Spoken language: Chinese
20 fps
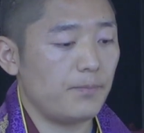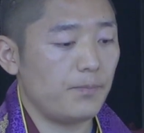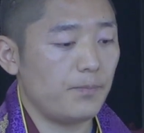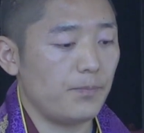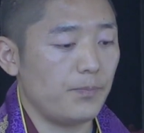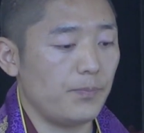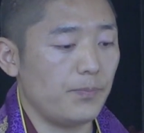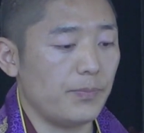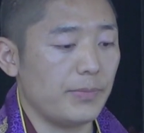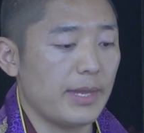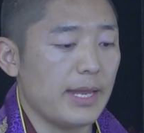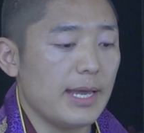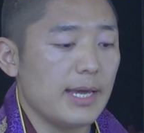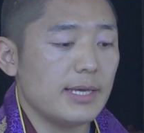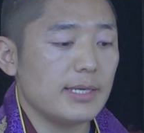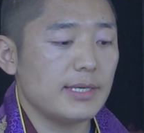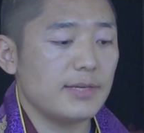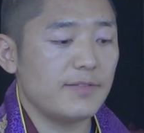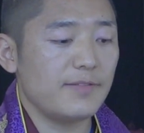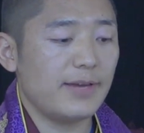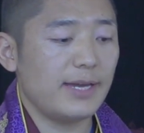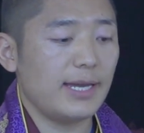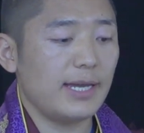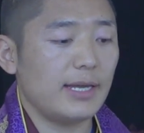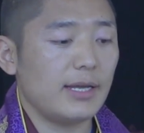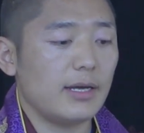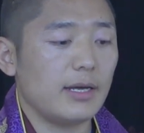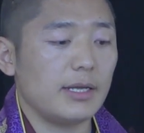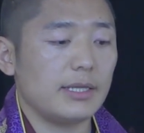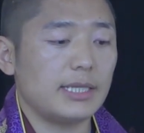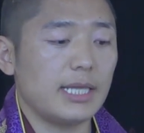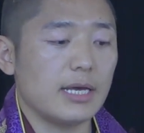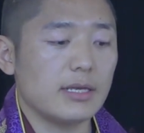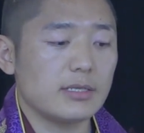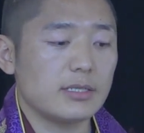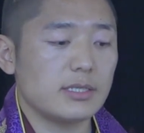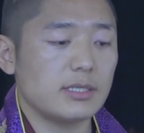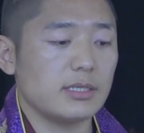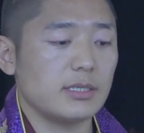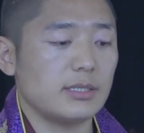嗯，因为呃，当
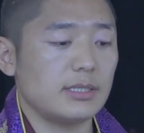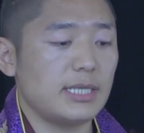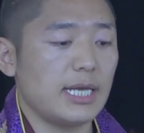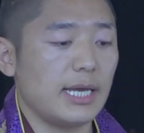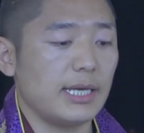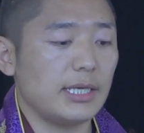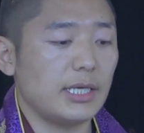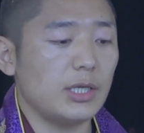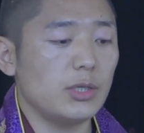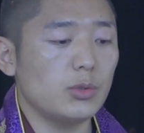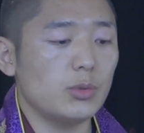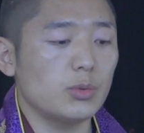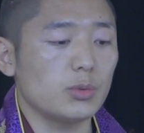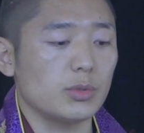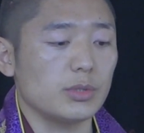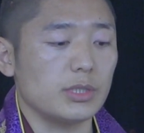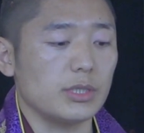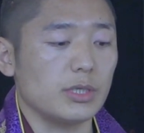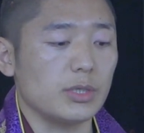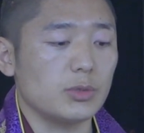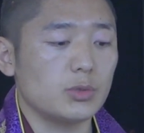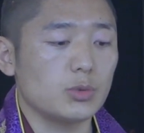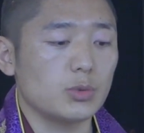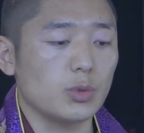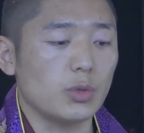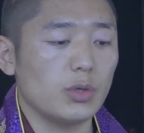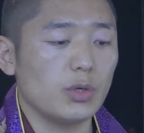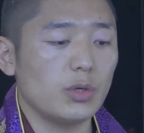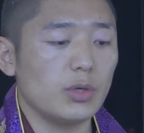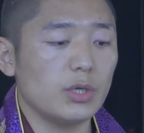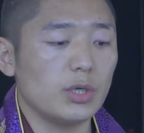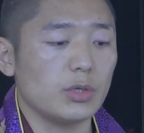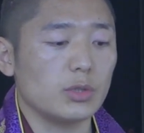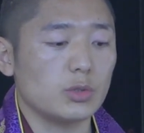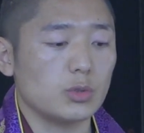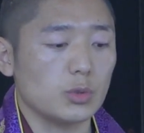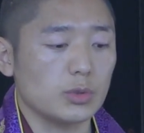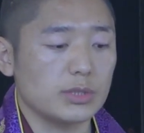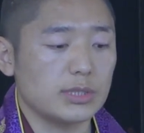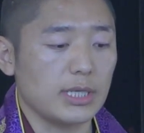时在印度的所有
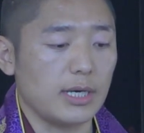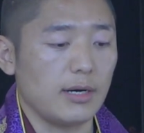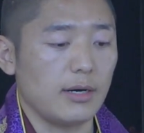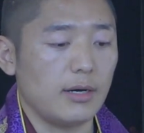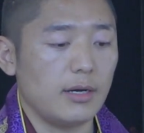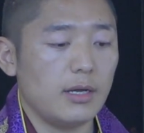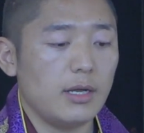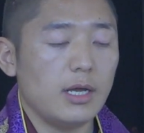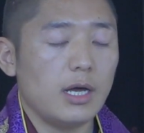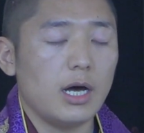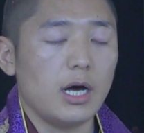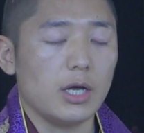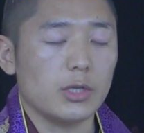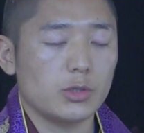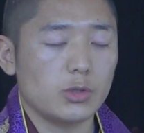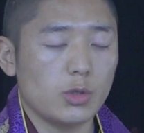宗教啊，